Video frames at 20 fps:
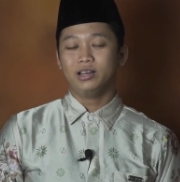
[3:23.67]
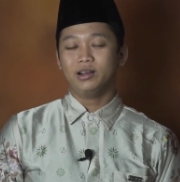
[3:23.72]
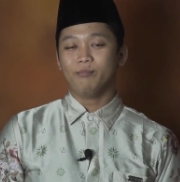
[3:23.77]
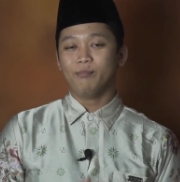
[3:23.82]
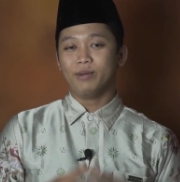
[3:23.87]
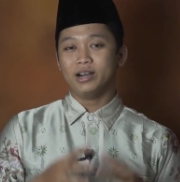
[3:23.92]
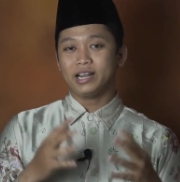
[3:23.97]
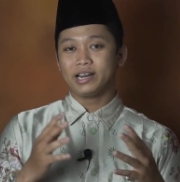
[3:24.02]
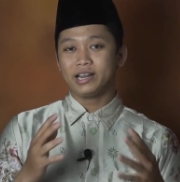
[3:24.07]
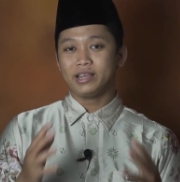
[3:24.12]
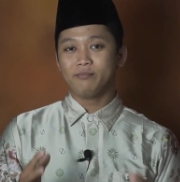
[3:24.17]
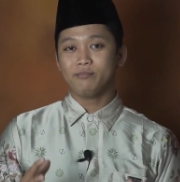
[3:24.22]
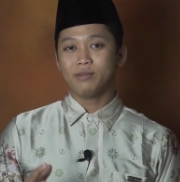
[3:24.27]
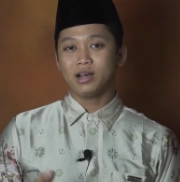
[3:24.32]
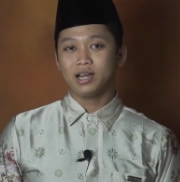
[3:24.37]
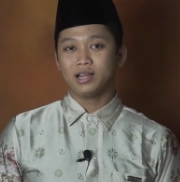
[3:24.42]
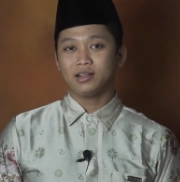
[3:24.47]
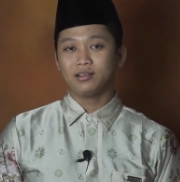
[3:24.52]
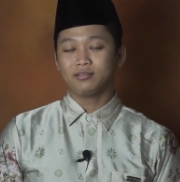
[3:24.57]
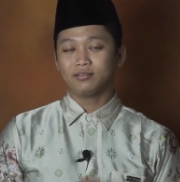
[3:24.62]

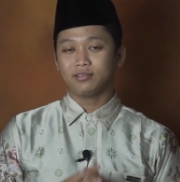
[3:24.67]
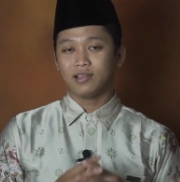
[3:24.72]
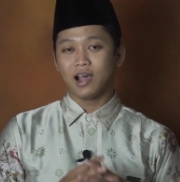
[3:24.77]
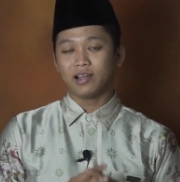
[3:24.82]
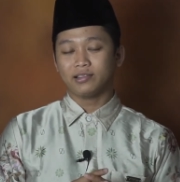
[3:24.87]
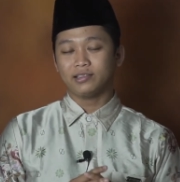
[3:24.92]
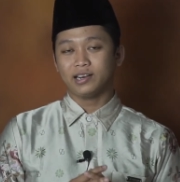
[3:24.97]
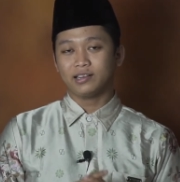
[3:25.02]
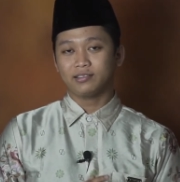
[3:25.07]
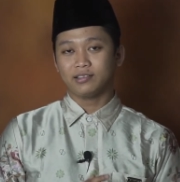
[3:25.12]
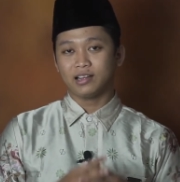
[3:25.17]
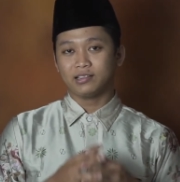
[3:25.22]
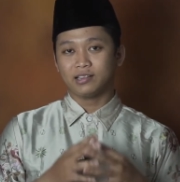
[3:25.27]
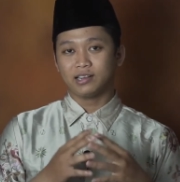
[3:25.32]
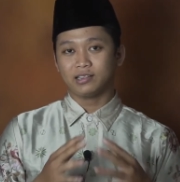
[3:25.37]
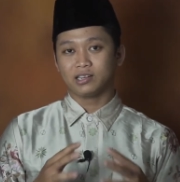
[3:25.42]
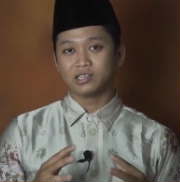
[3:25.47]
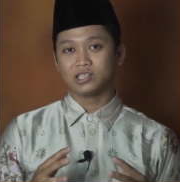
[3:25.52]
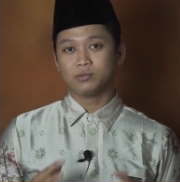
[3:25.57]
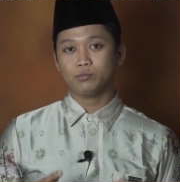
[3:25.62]
menerima
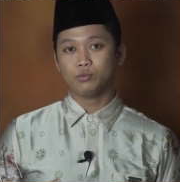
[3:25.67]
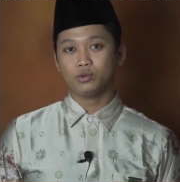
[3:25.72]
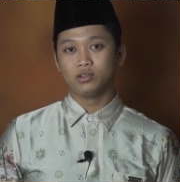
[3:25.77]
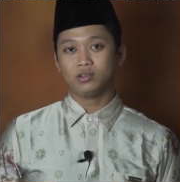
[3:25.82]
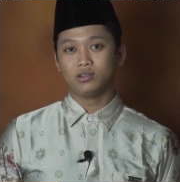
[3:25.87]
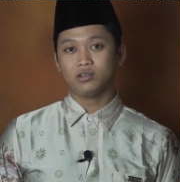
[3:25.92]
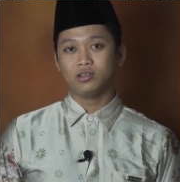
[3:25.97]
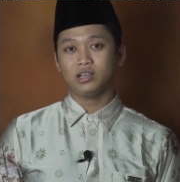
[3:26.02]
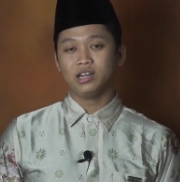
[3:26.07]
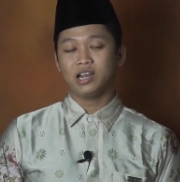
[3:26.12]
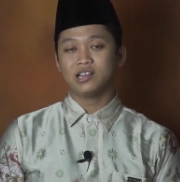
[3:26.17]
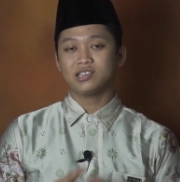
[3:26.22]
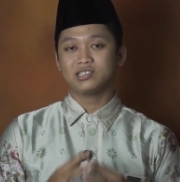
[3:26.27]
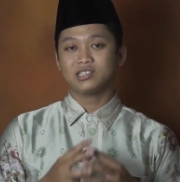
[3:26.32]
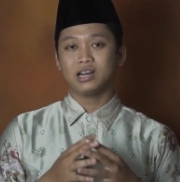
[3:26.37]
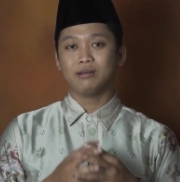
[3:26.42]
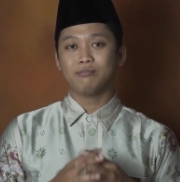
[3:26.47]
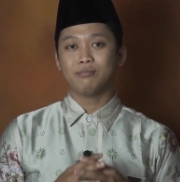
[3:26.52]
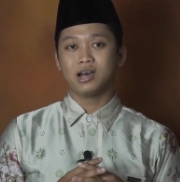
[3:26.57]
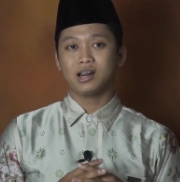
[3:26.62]
takdir-takdir tersebut dengan
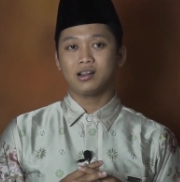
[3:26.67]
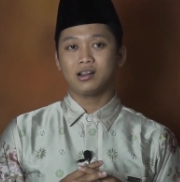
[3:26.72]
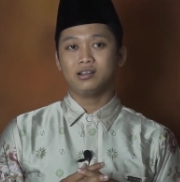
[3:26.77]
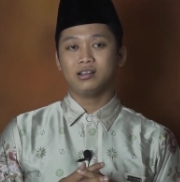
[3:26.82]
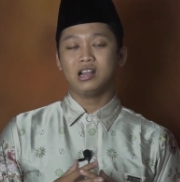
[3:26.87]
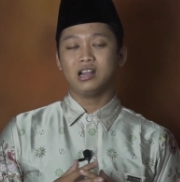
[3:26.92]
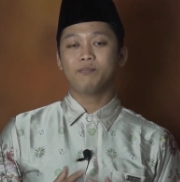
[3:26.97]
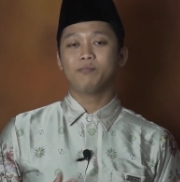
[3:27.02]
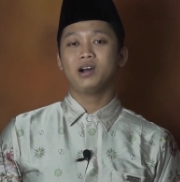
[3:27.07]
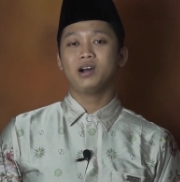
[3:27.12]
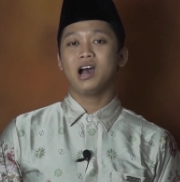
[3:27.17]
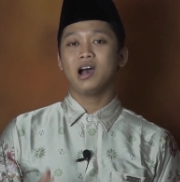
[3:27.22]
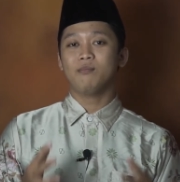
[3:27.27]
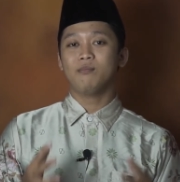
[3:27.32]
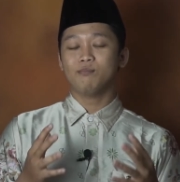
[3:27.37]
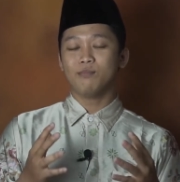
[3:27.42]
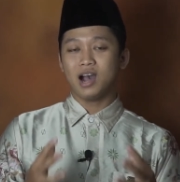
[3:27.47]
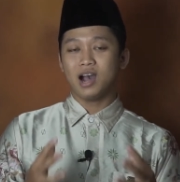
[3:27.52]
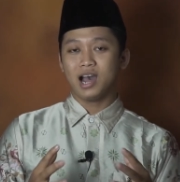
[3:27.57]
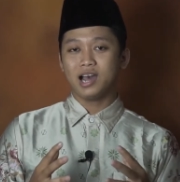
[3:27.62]
sabar dan
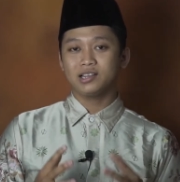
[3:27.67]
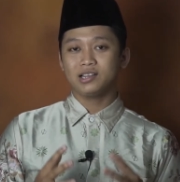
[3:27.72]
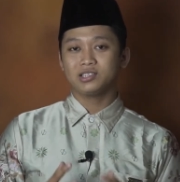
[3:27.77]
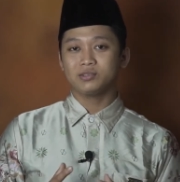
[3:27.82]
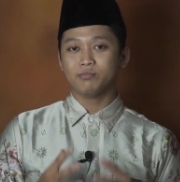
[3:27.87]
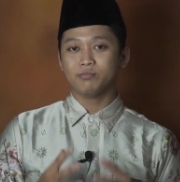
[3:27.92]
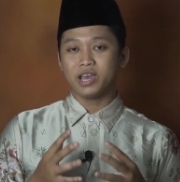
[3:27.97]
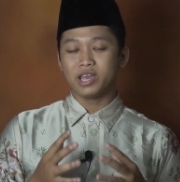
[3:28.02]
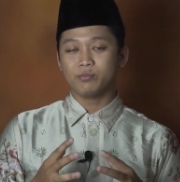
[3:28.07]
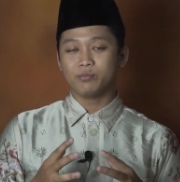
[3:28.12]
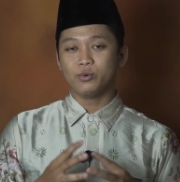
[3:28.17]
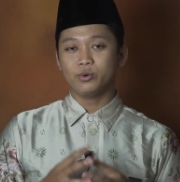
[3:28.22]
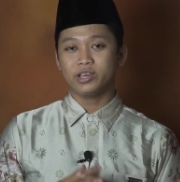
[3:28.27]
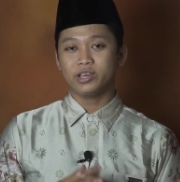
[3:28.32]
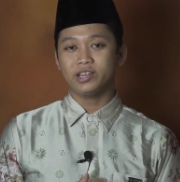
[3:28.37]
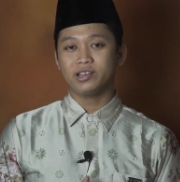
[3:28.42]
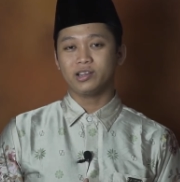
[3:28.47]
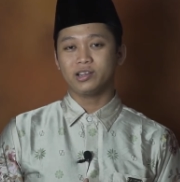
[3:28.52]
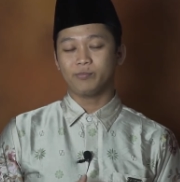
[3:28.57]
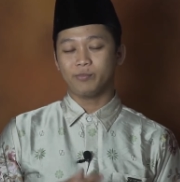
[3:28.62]
penghambaan sebaik
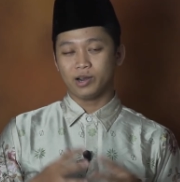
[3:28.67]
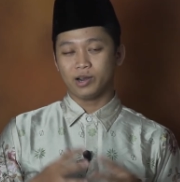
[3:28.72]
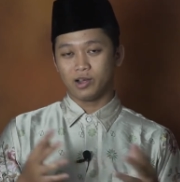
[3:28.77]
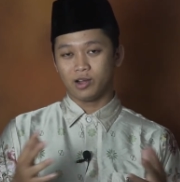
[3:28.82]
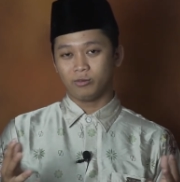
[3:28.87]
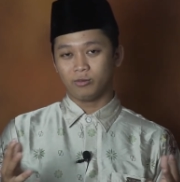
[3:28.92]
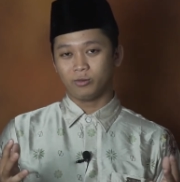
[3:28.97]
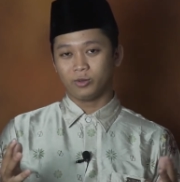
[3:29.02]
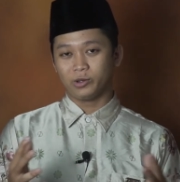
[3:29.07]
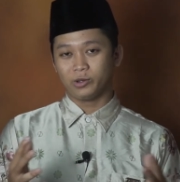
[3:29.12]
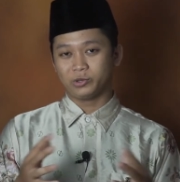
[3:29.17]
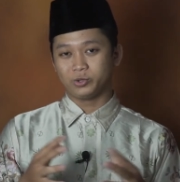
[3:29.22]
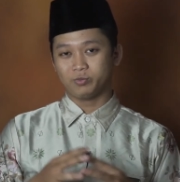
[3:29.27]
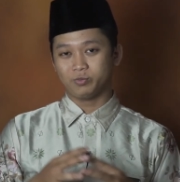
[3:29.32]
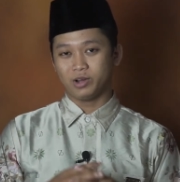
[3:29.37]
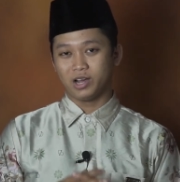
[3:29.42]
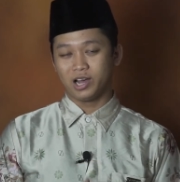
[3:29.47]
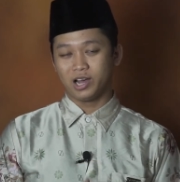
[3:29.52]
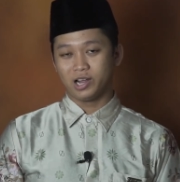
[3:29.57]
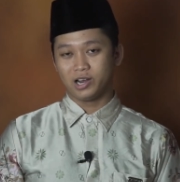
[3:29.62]
mungkin kepada Allah
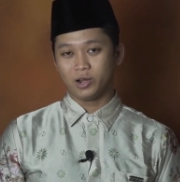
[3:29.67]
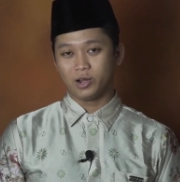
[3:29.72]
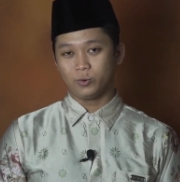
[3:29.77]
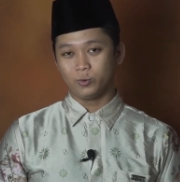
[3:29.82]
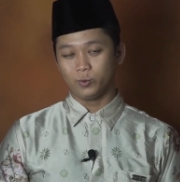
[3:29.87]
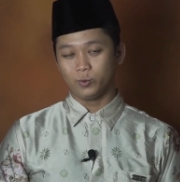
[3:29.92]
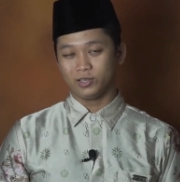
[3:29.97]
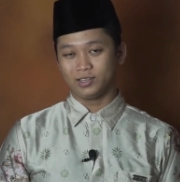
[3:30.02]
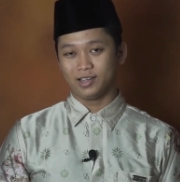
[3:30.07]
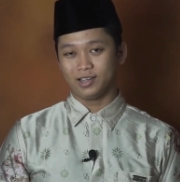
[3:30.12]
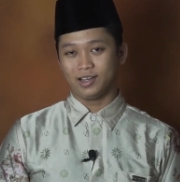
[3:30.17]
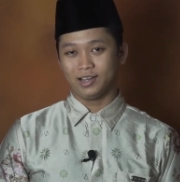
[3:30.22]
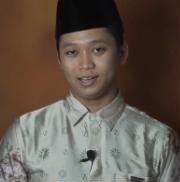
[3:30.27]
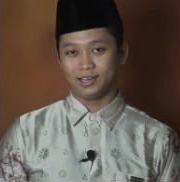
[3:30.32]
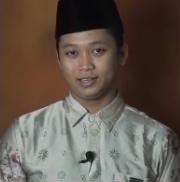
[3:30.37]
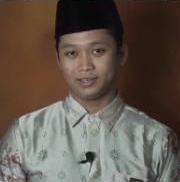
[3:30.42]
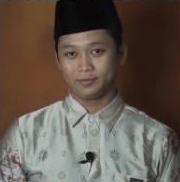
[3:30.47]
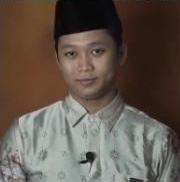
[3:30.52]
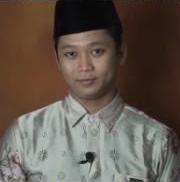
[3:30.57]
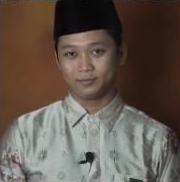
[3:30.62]
Subhanahu wa
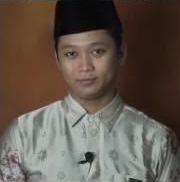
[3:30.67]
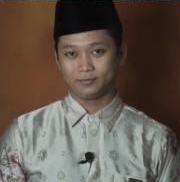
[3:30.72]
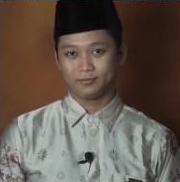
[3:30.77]
taala.